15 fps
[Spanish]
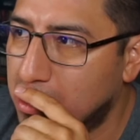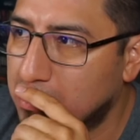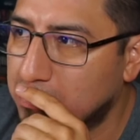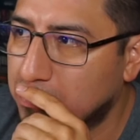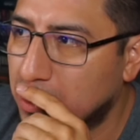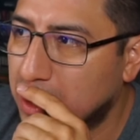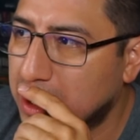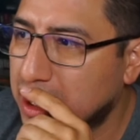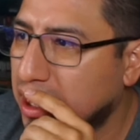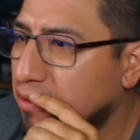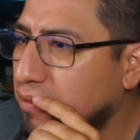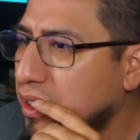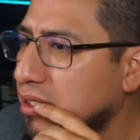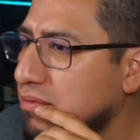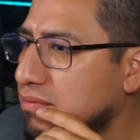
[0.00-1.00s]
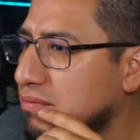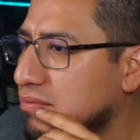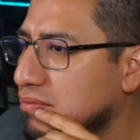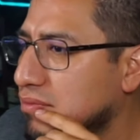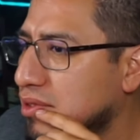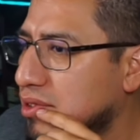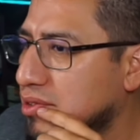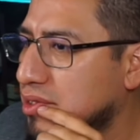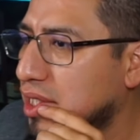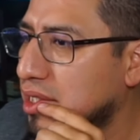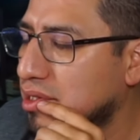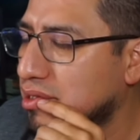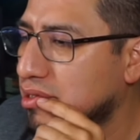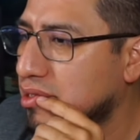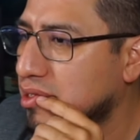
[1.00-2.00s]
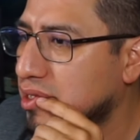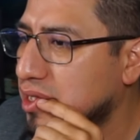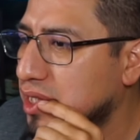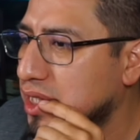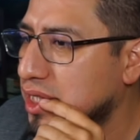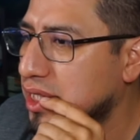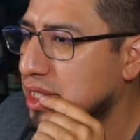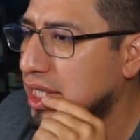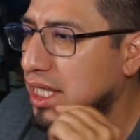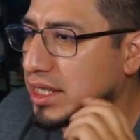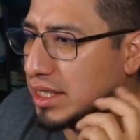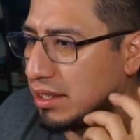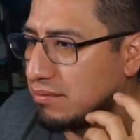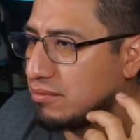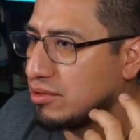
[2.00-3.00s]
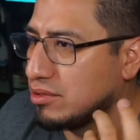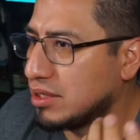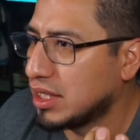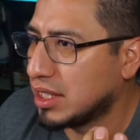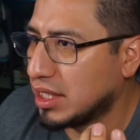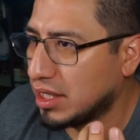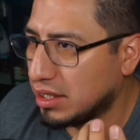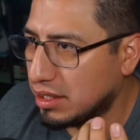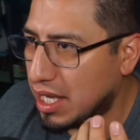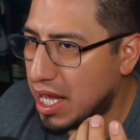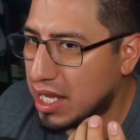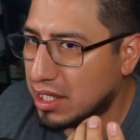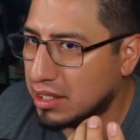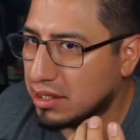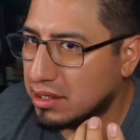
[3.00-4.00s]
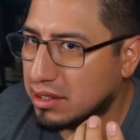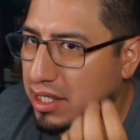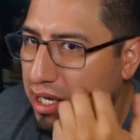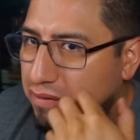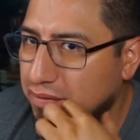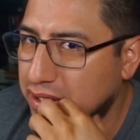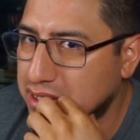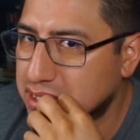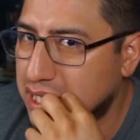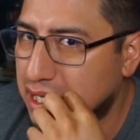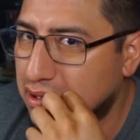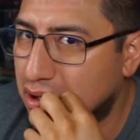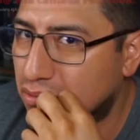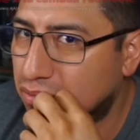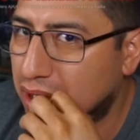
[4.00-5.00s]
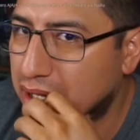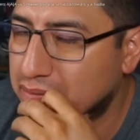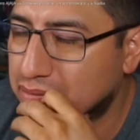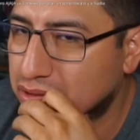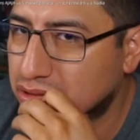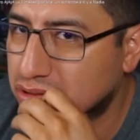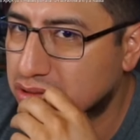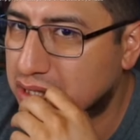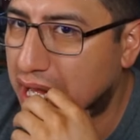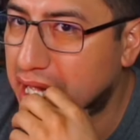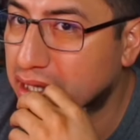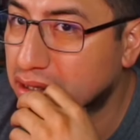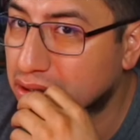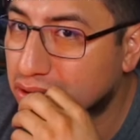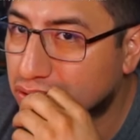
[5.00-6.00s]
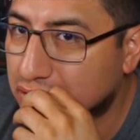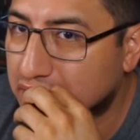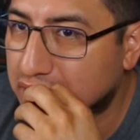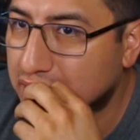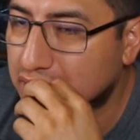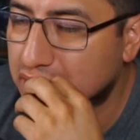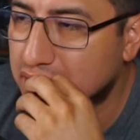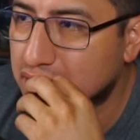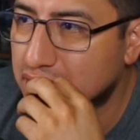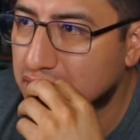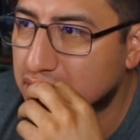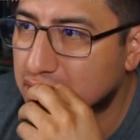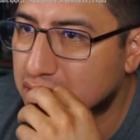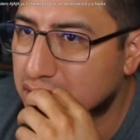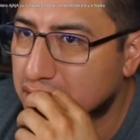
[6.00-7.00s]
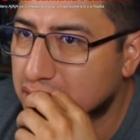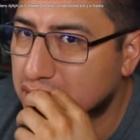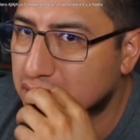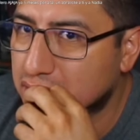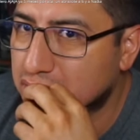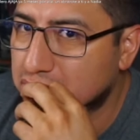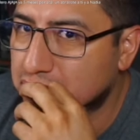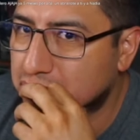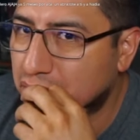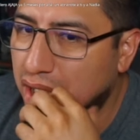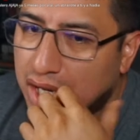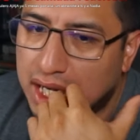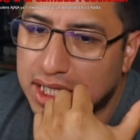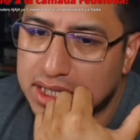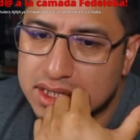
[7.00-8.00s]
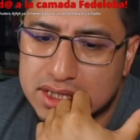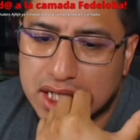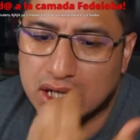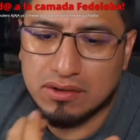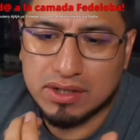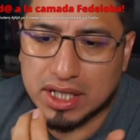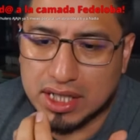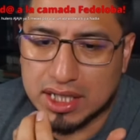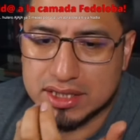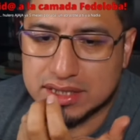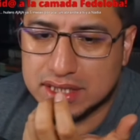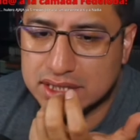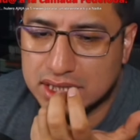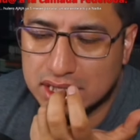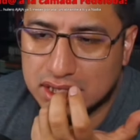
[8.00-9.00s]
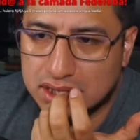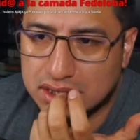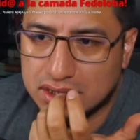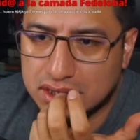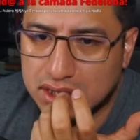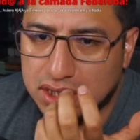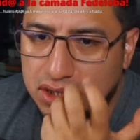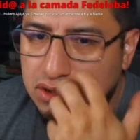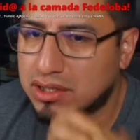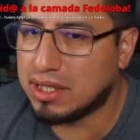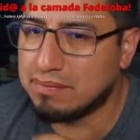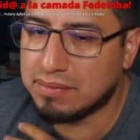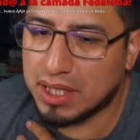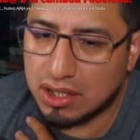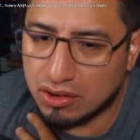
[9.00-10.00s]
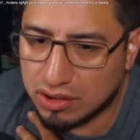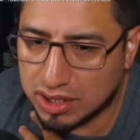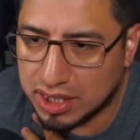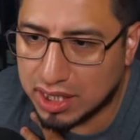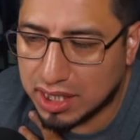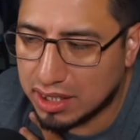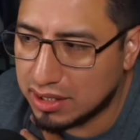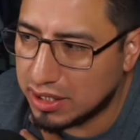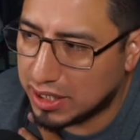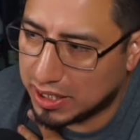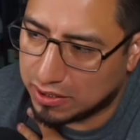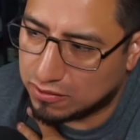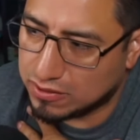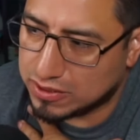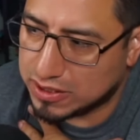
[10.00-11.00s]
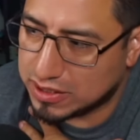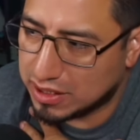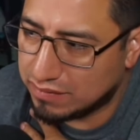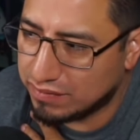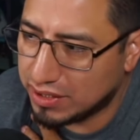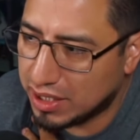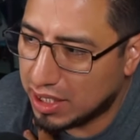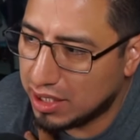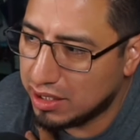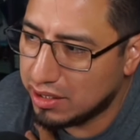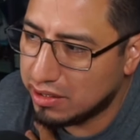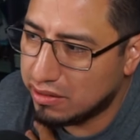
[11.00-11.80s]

Pero le dije, güey, o sea, tratemos de que ya tal vez ya no hablemos tanto de pero la neta es que lo querías decir. Y yo también lo dije, dije cosas al final.